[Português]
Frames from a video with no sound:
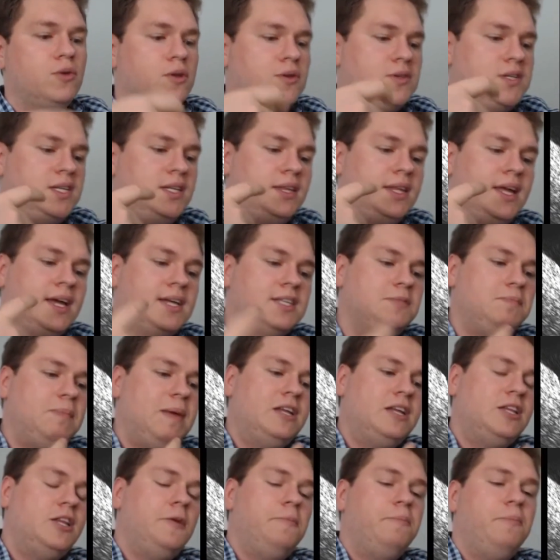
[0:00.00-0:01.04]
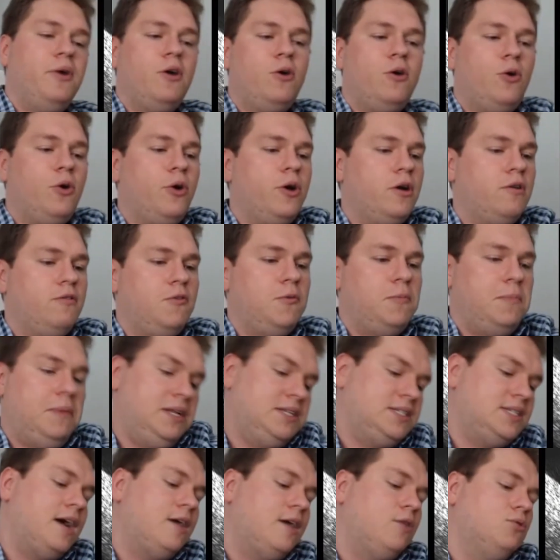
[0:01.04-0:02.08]
Então se tem aspecto hipoecoico, eu vou
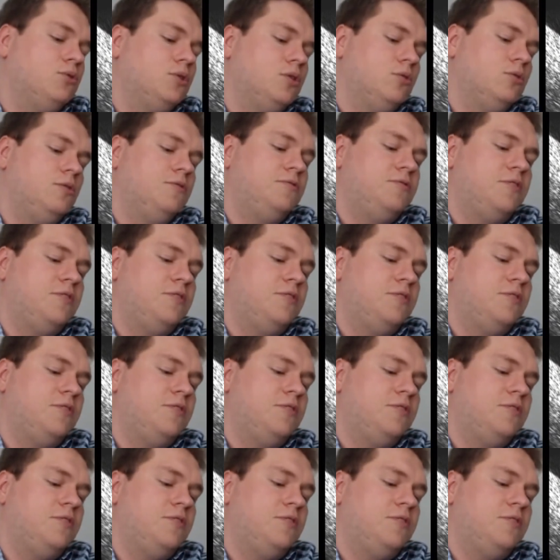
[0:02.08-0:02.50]
pensar conteúdo